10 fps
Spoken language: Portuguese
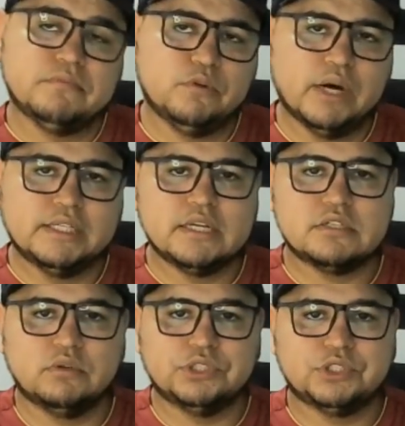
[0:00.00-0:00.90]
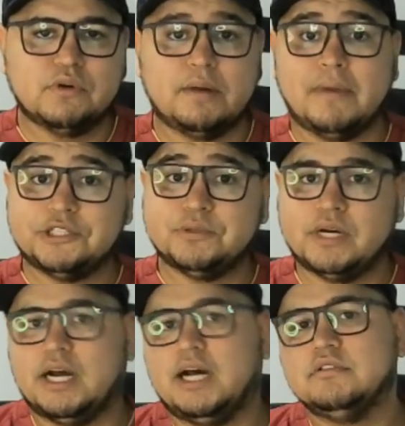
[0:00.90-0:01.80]
o Anderson Shoa
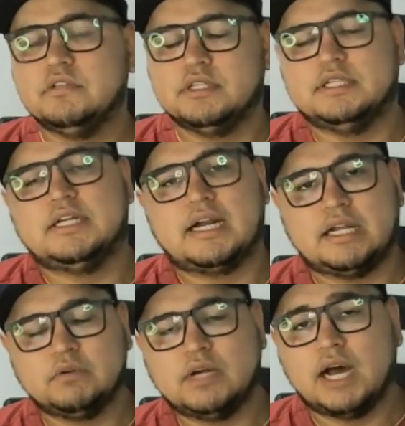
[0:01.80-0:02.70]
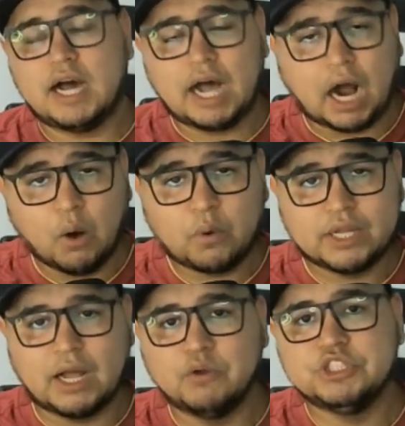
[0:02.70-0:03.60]
machucado dará lugar ao
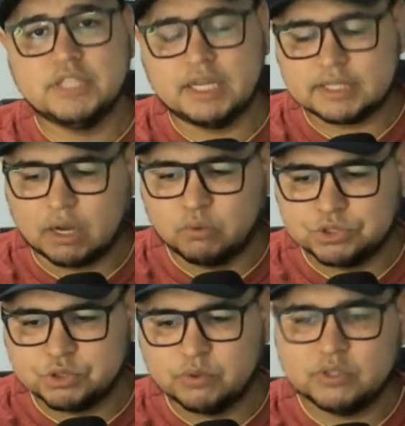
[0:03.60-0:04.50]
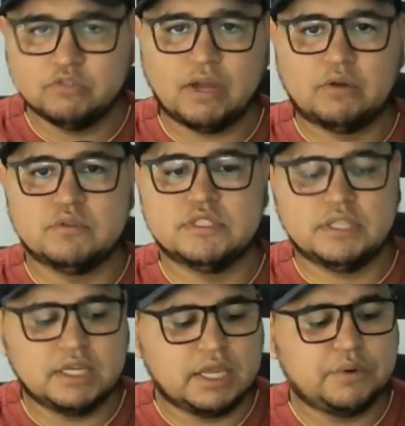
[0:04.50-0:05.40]
Claudinei, tá? O Shoa não vai
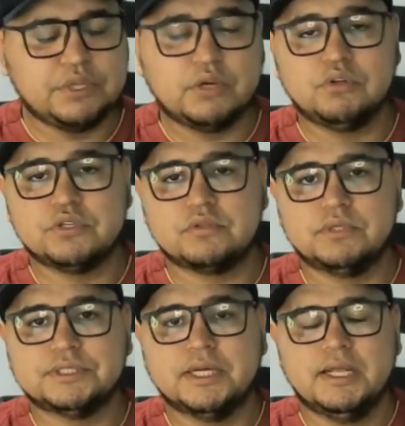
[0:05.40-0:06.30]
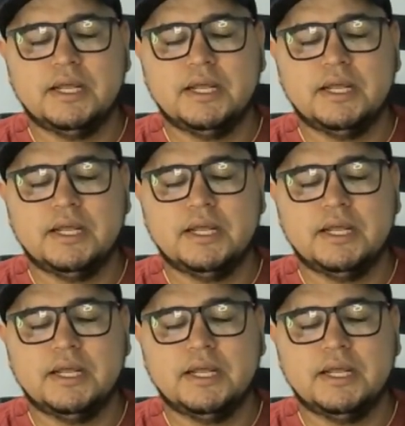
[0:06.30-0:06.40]
conseguir reunir condições